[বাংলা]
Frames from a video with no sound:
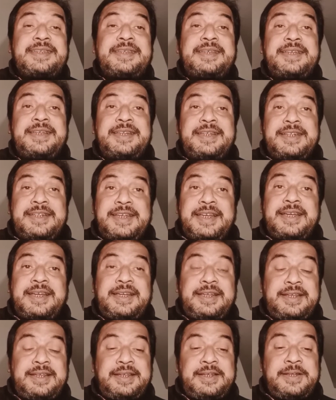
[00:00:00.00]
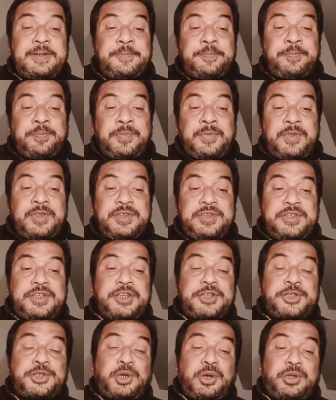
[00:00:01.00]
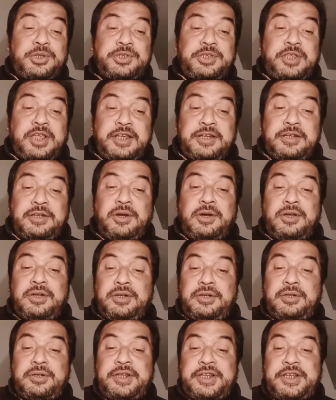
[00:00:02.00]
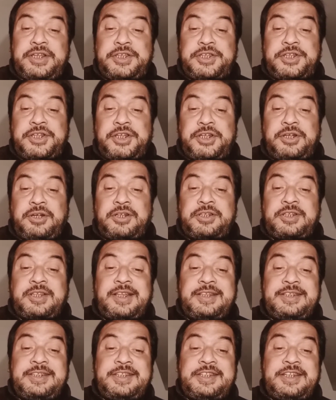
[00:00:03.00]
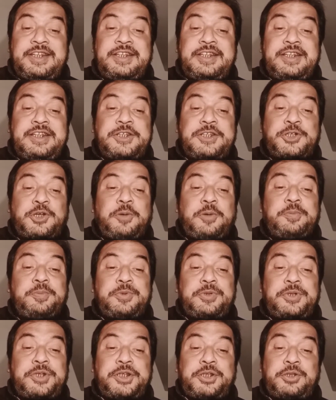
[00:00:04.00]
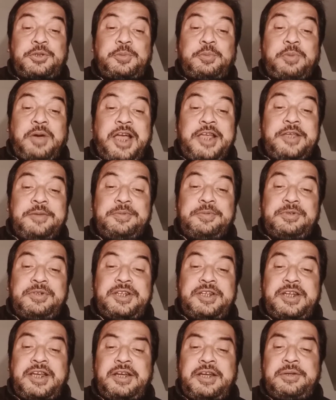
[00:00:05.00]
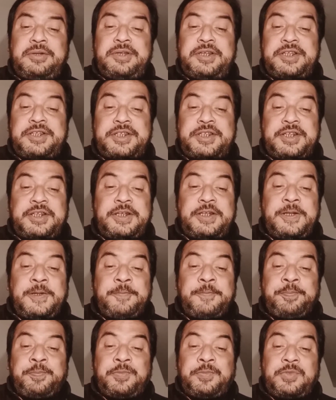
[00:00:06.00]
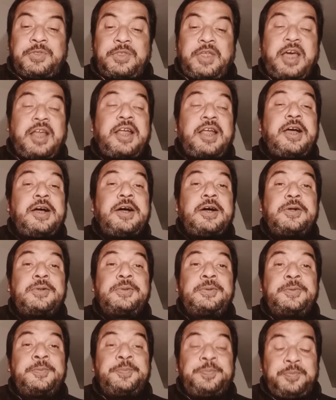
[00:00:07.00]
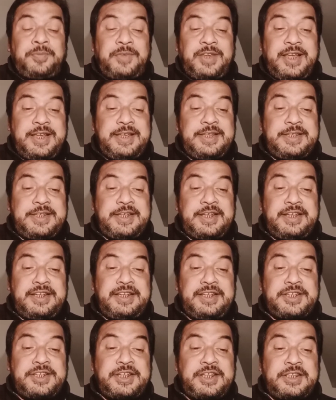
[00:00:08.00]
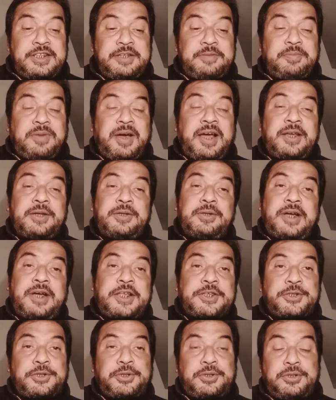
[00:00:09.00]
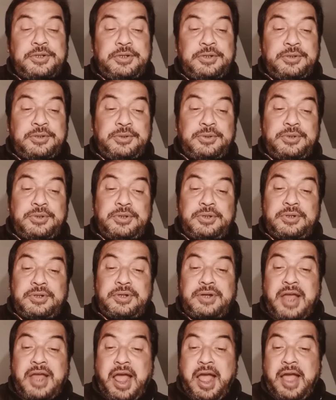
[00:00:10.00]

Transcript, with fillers: রিডের যে সন্তানগণ রয়েছে অর্থাৎ জেনের সম্পর্কিত ভাই বোনেরা রয়েছে তারাও এই জেনের সাথে ভালো আচরণ করল না